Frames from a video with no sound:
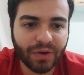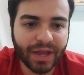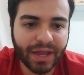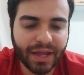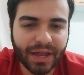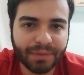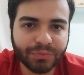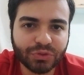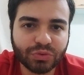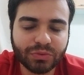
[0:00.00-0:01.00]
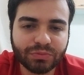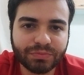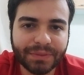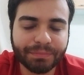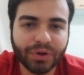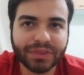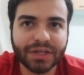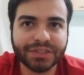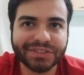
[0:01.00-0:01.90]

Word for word: É, é, é muito importante